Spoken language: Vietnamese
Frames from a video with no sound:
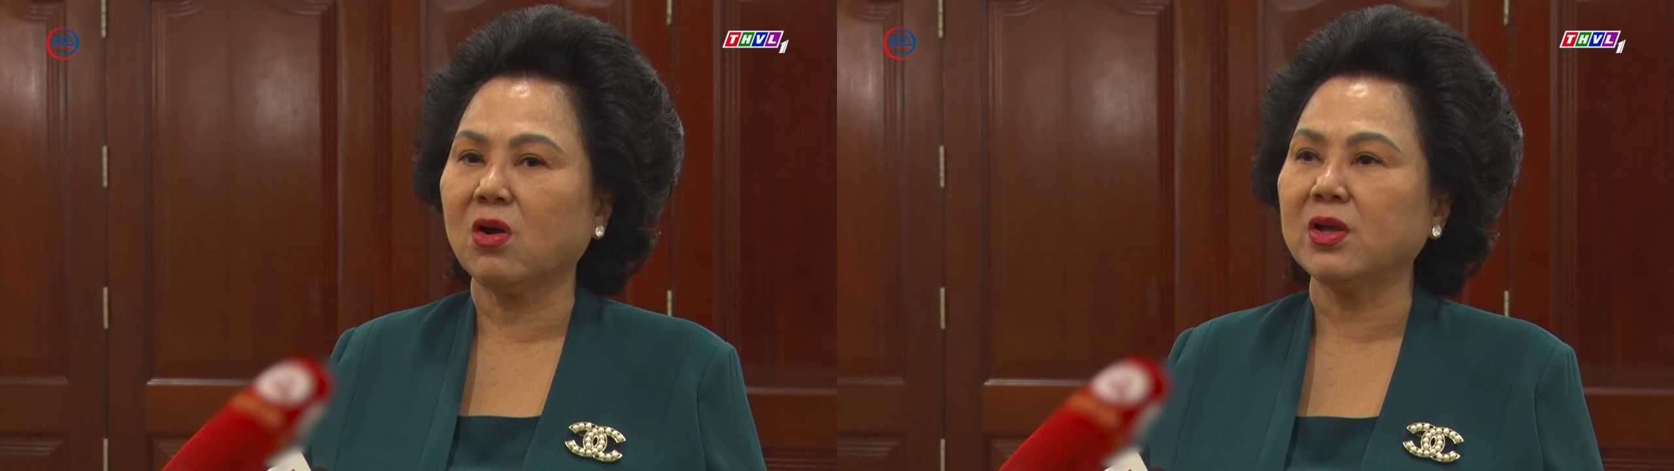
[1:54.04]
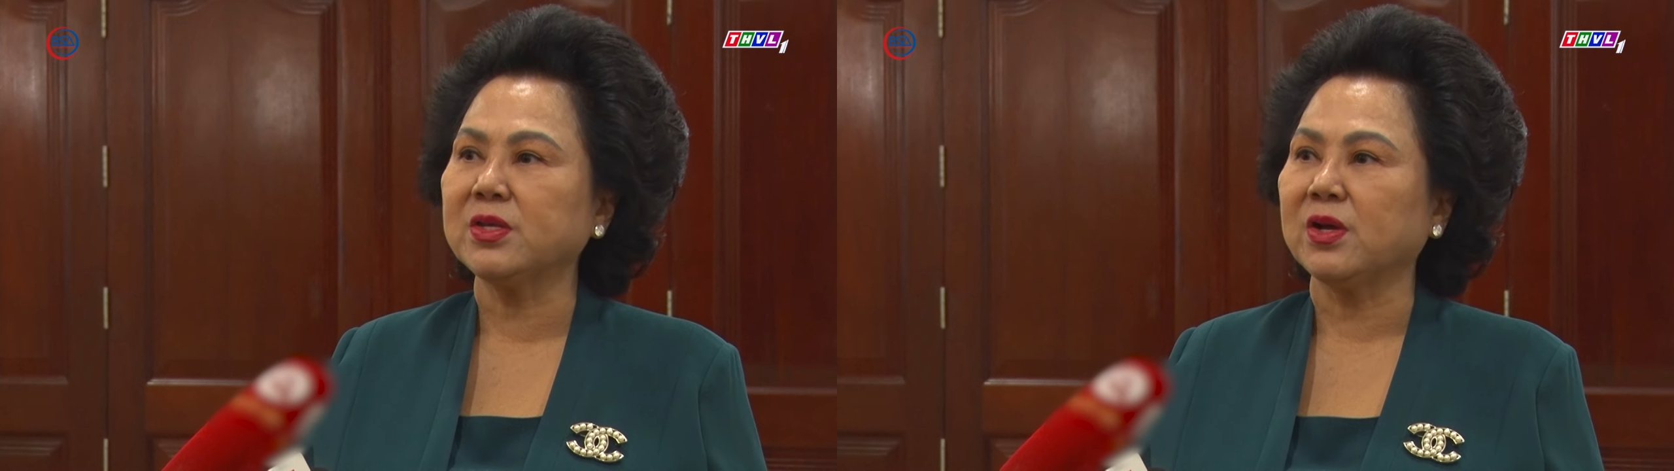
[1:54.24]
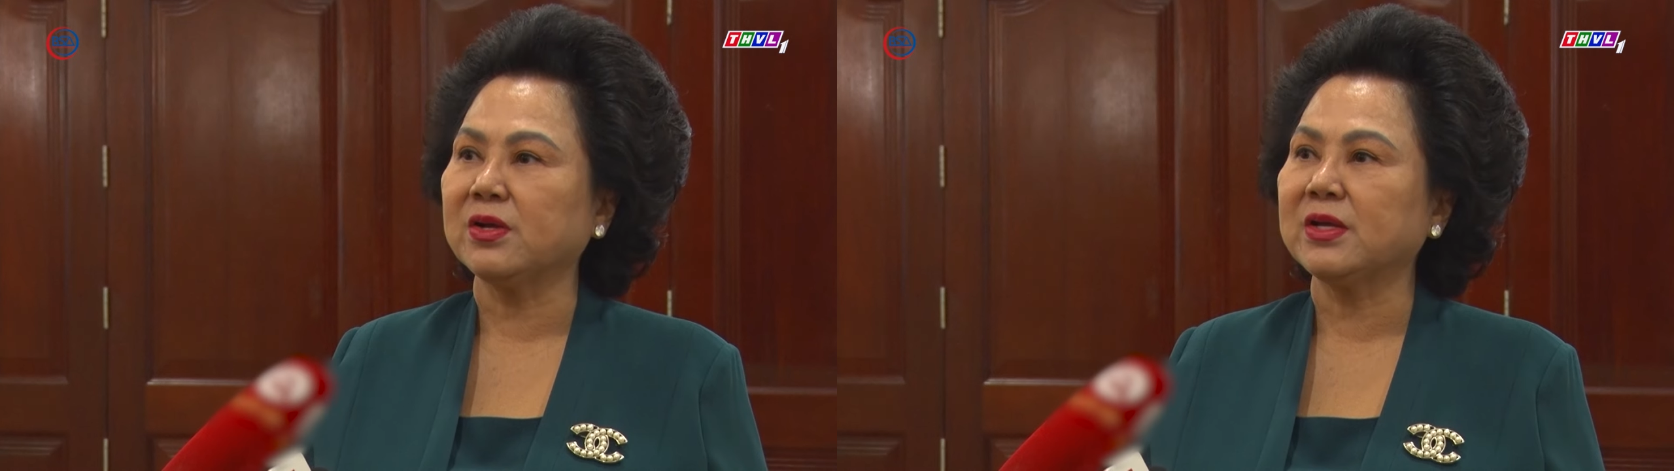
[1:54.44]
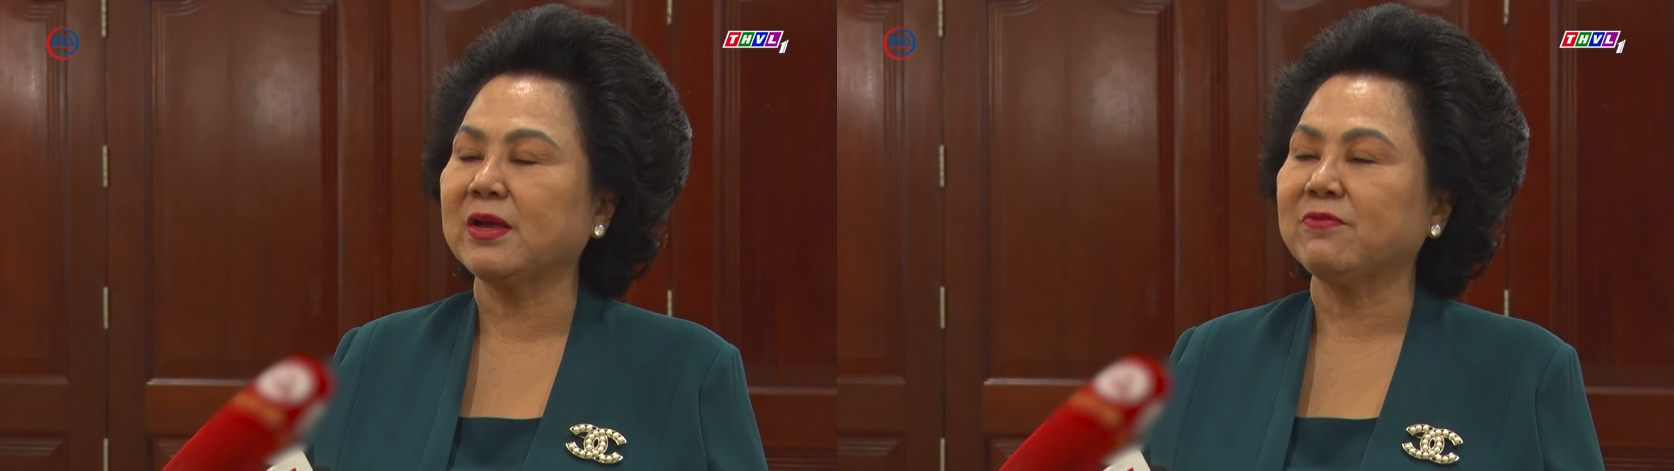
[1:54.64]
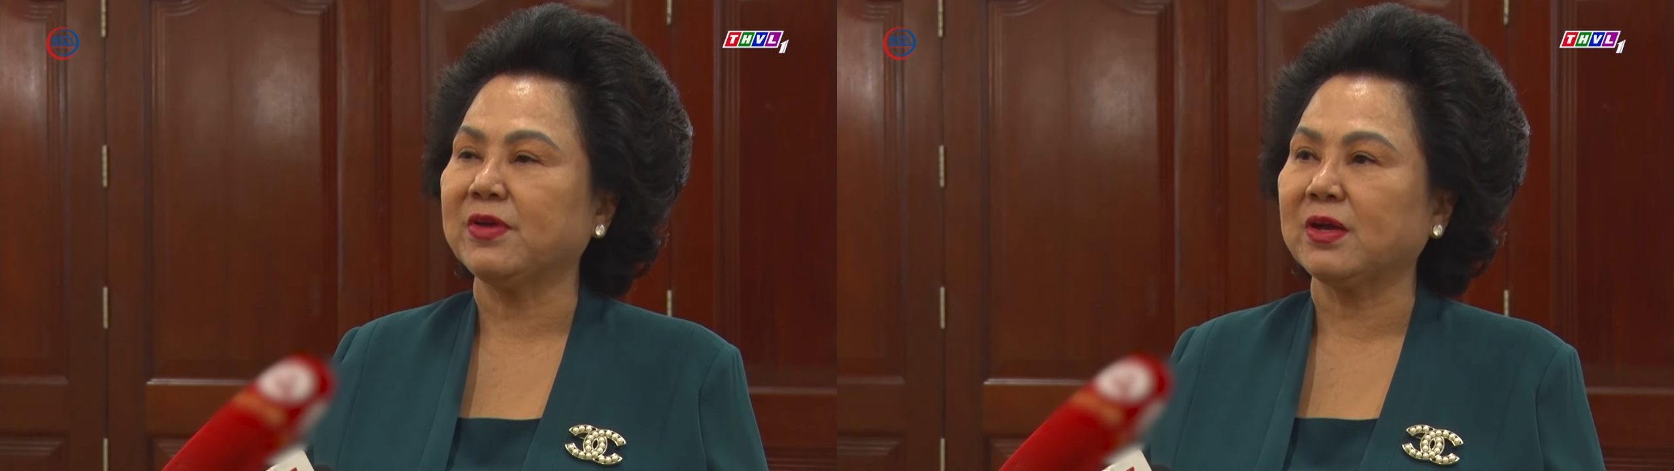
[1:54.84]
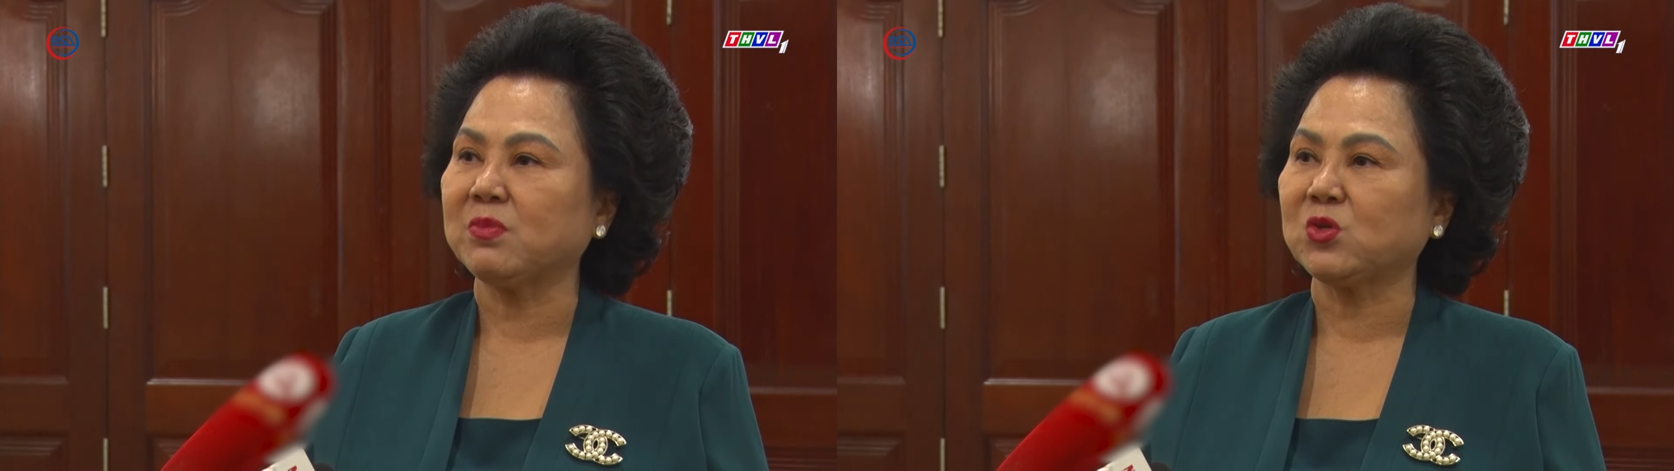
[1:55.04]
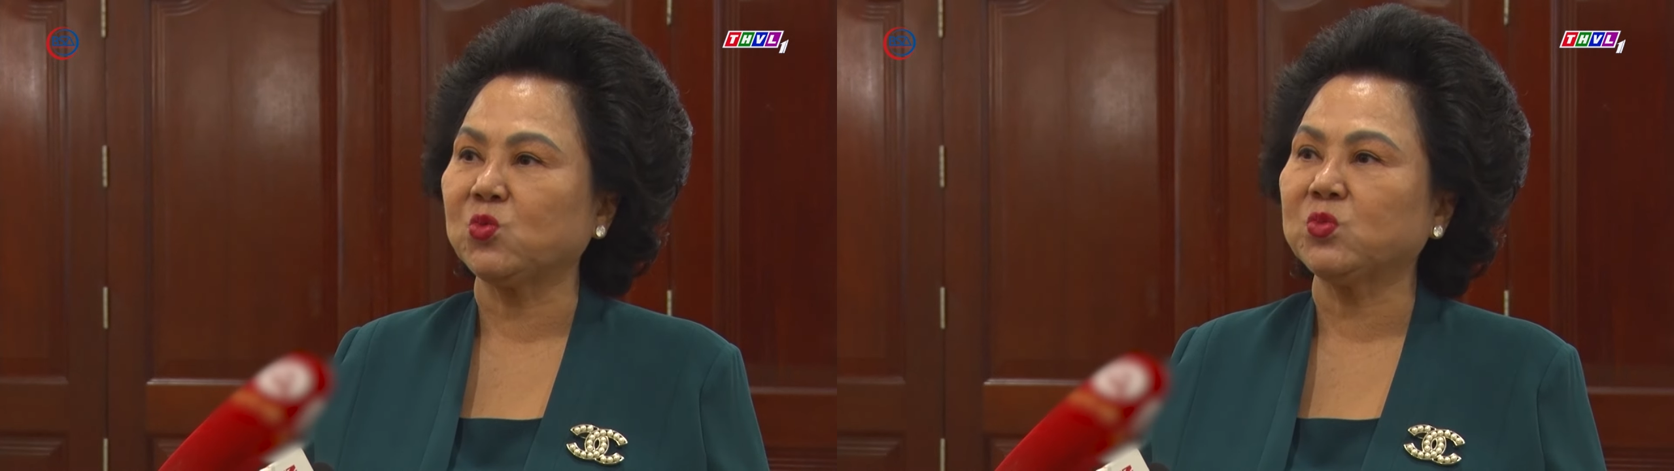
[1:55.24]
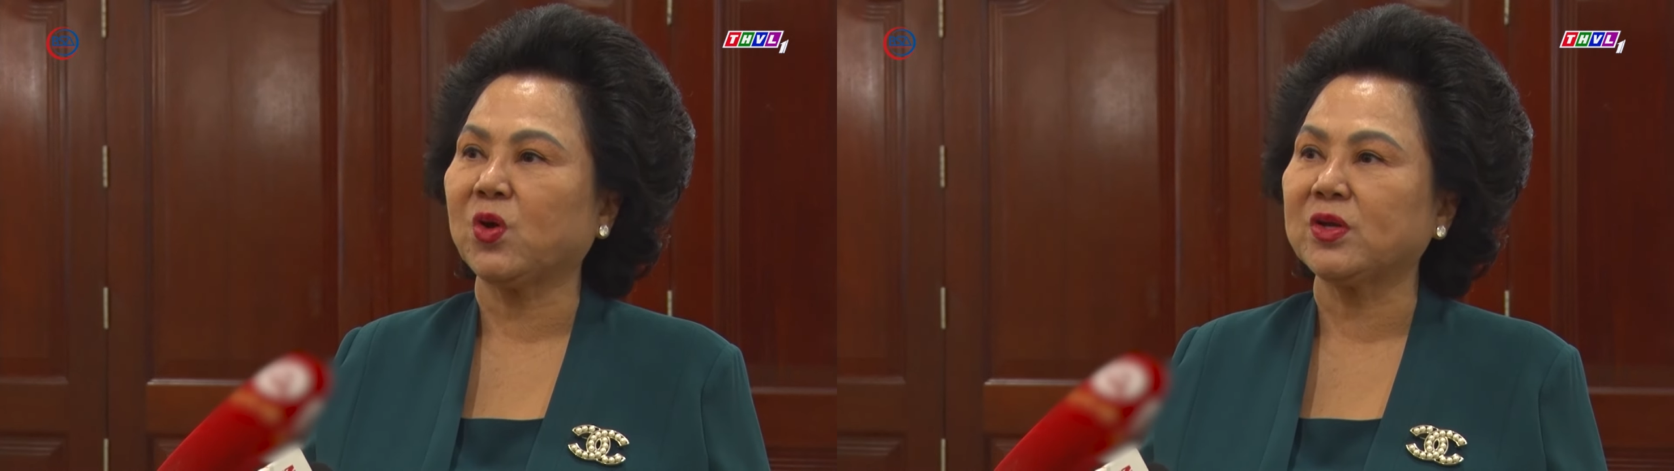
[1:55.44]
có những cái việc mà
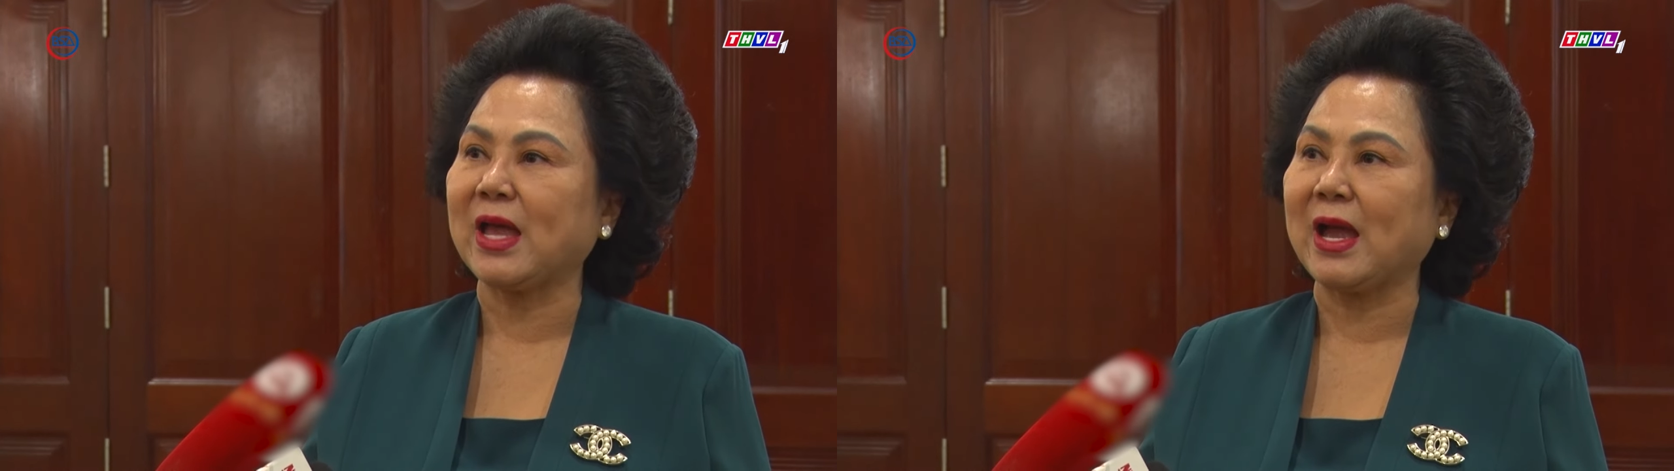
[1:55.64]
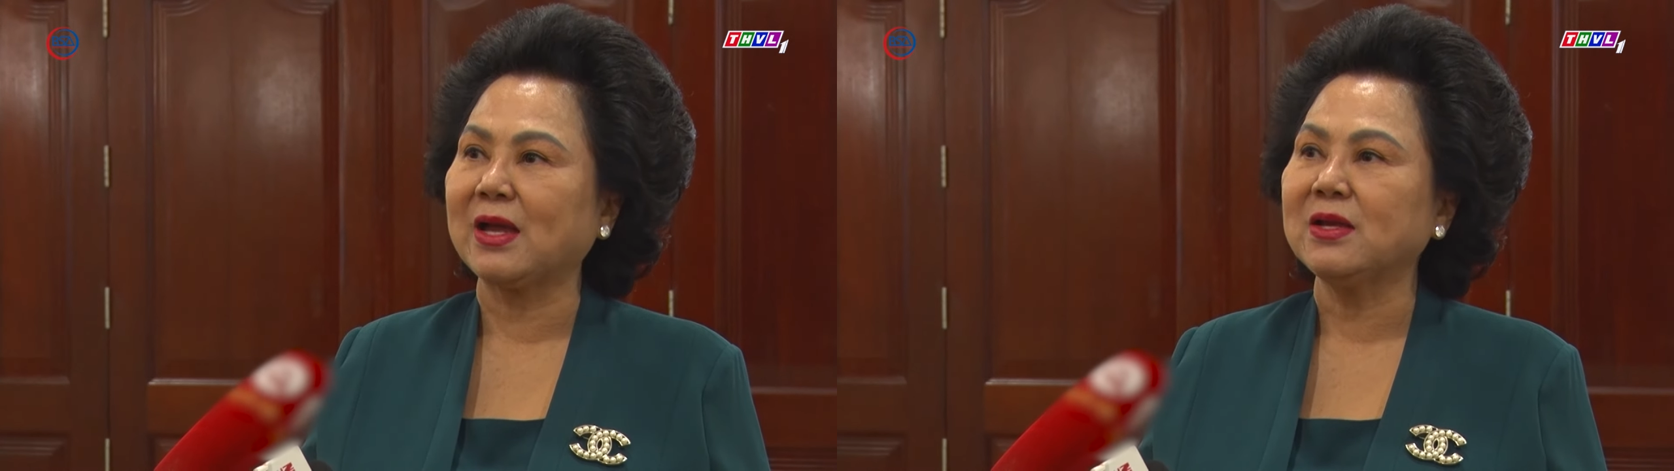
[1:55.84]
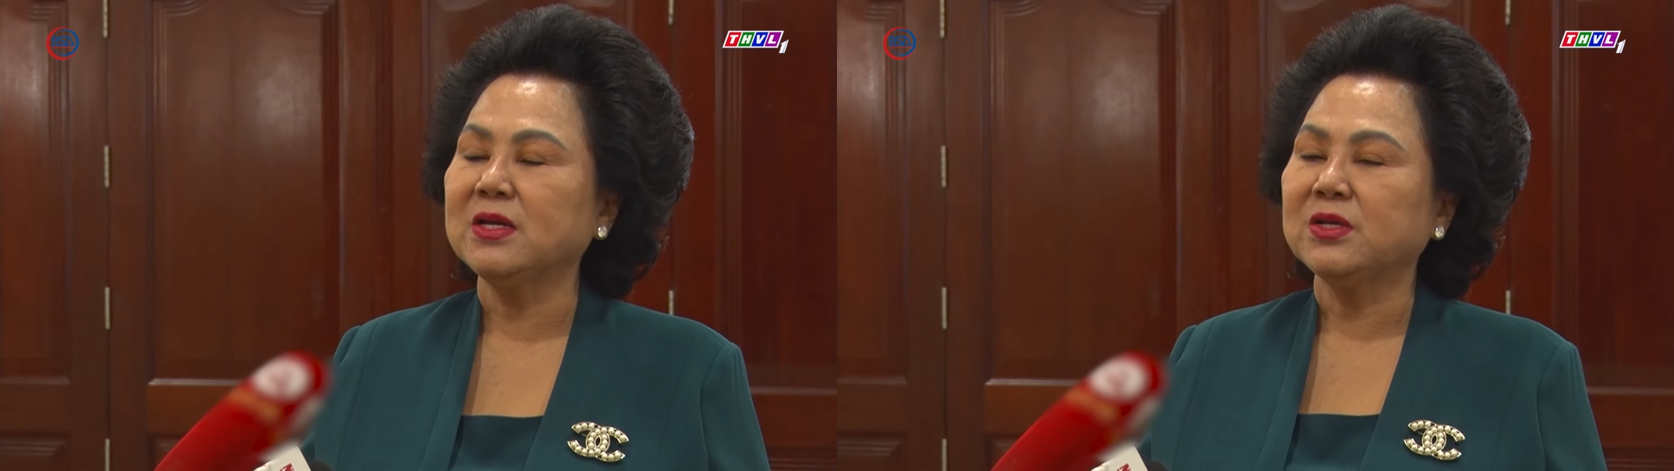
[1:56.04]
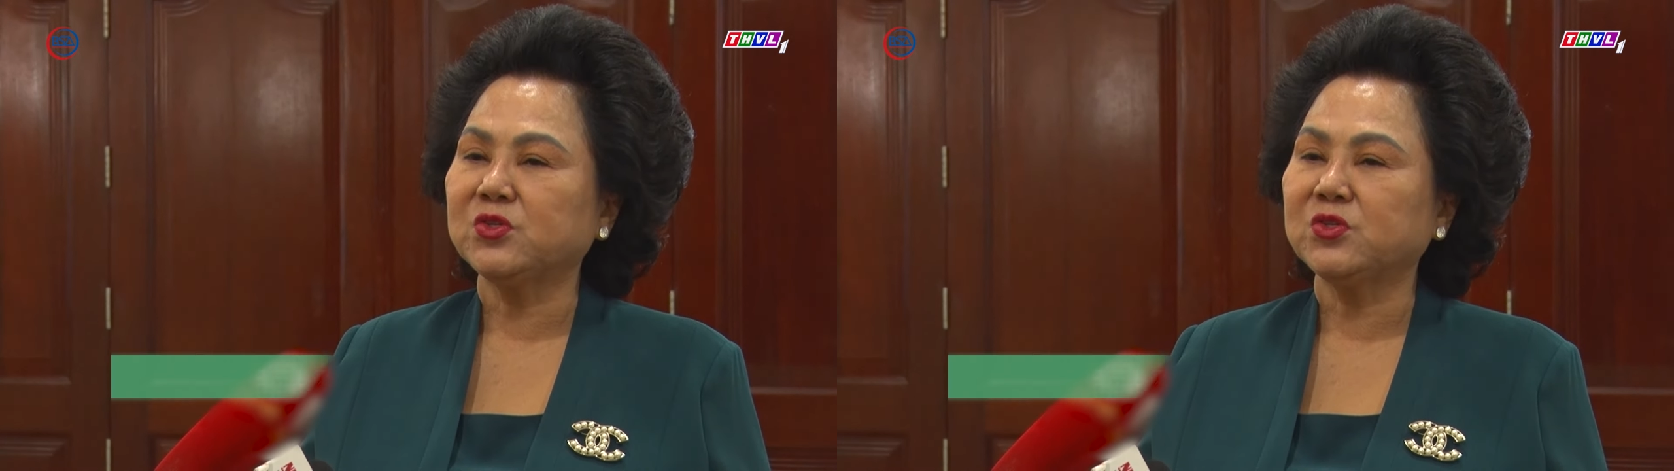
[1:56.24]
chúng tôi đã